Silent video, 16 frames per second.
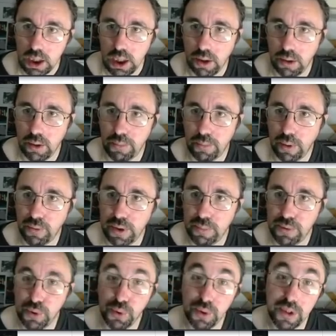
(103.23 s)
on a parfois des
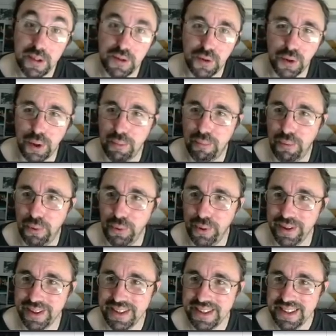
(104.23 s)
pseudos qui sont un peu
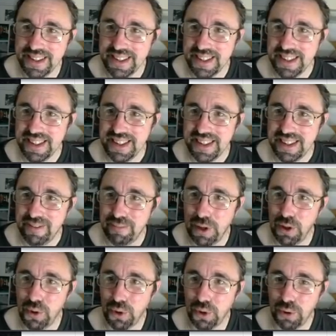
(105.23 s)

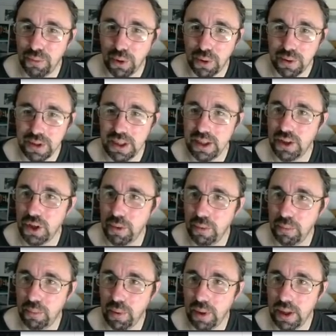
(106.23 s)
malheureux. Bon,
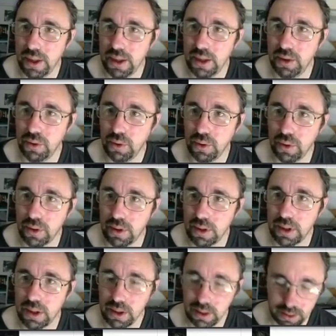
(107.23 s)
github.io
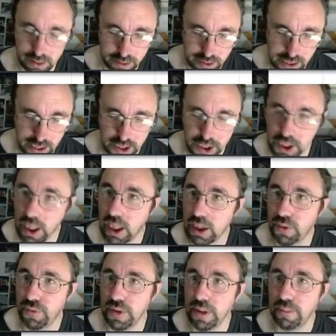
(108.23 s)
slash
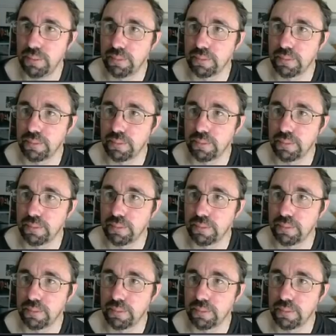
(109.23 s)
archfi.